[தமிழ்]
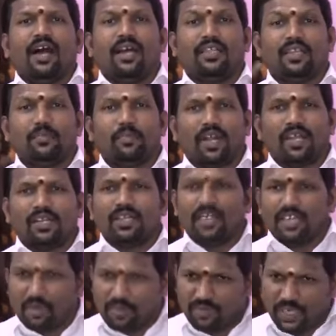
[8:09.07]
அந்த பலன்
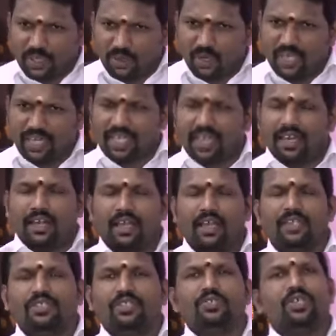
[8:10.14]
நம்ம வீட்டுக்குள்ளே இருக்கிற
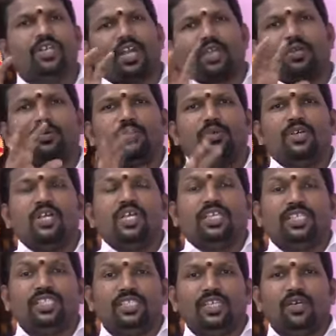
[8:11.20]
எல்லாத்துக்கும் கிடைக்கும்
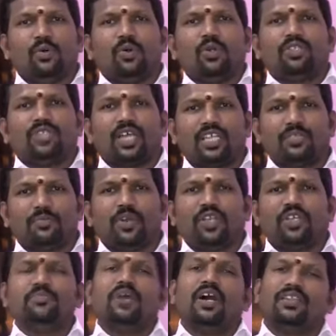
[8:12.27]
இந்த ஒரு
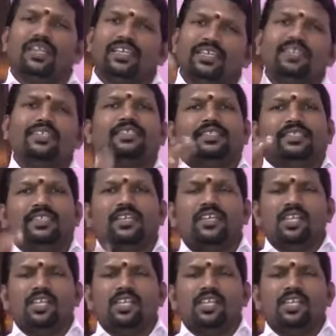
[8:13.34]
தாத்பரியம் அதில் இருக்குது